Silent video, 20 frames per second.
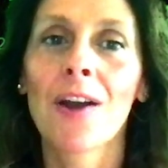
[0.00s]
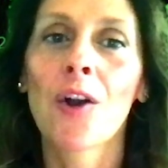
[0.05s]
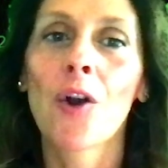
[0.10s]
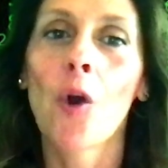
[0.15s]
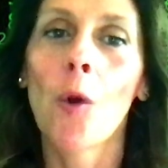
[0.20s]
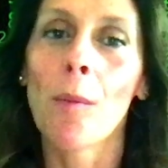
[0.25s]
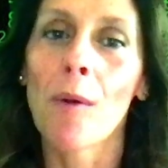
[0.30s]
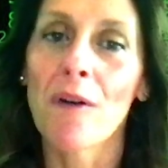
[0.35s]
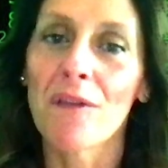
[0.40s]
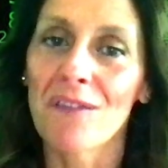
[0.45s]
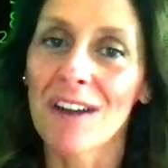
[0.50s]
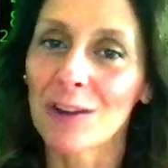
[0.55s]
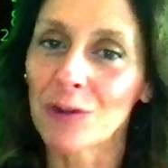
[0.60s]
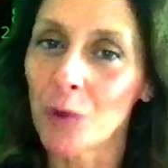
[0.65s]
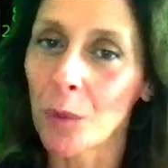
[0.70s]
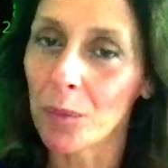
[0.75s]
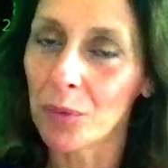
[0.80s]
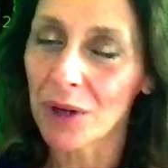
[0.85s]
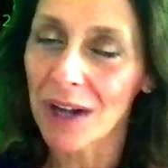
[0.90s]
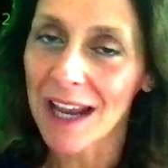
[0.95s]
come ho
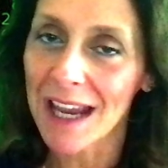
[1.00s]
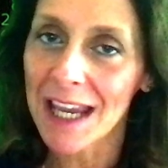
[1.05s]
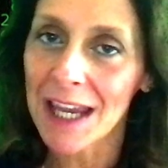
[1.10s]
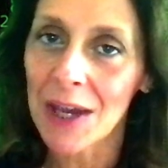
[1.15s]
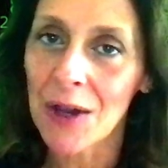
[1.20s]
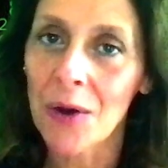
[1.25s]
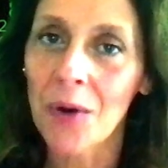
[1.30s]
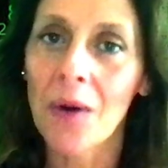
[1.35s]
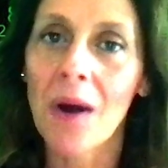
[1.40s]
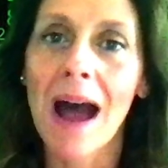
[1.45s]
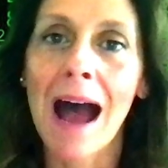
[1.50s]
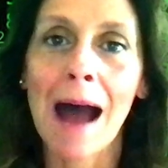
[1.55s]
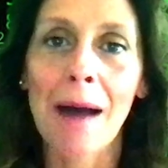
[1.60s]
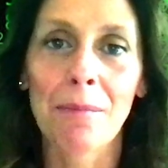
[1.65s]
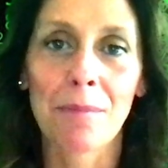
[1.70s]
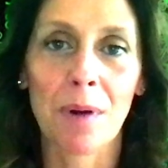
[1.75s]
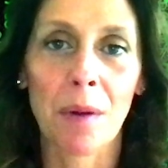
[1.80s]
fatto pure io a